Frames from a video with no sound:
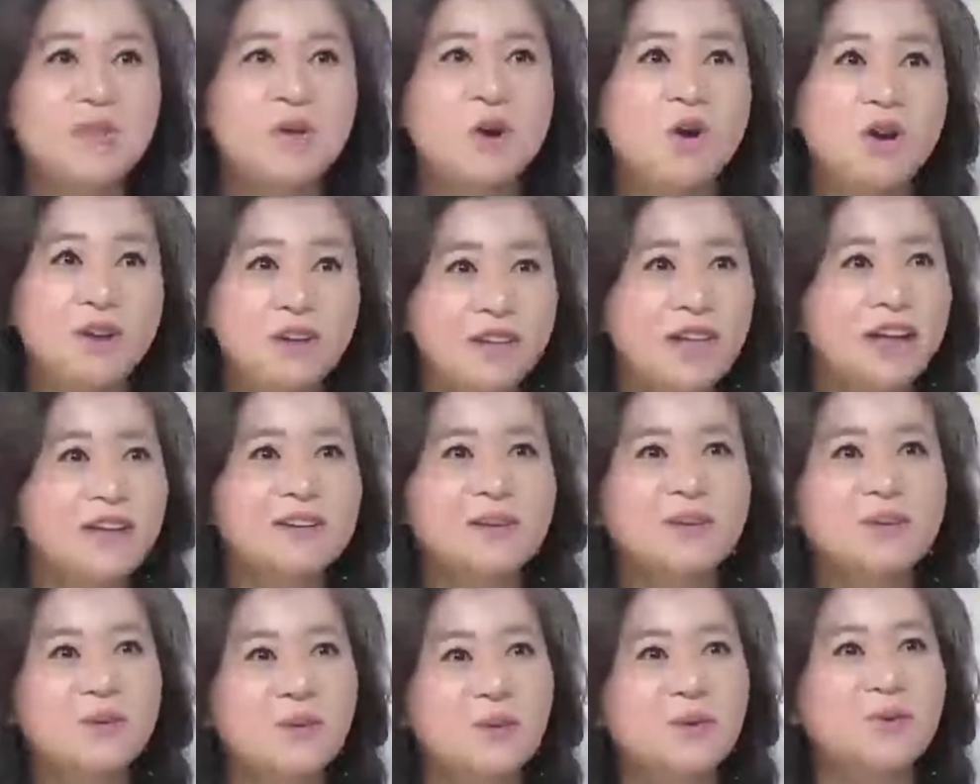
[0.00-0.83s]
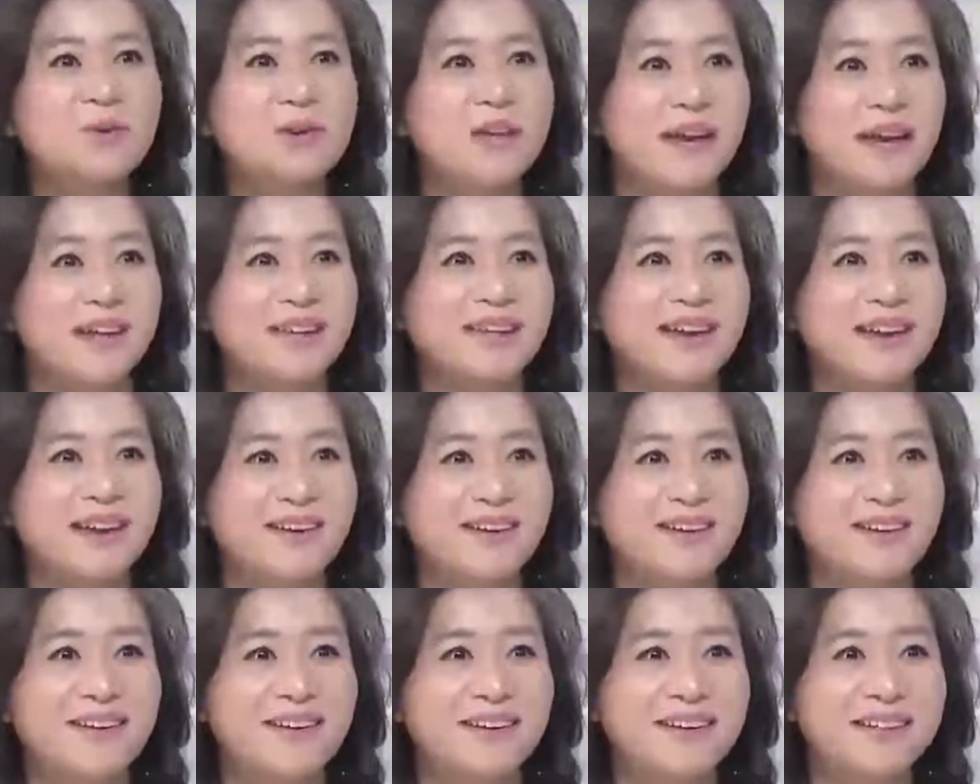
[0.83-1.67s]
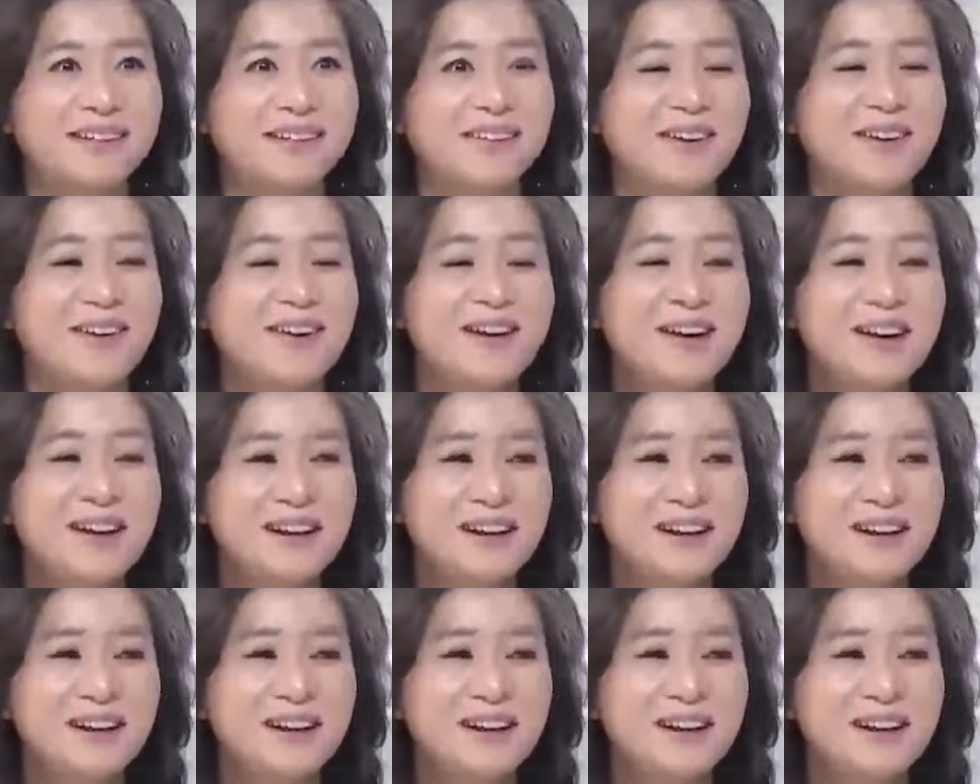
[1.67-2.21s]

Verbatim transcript: 절대 그건 교육이 아니에요 그래서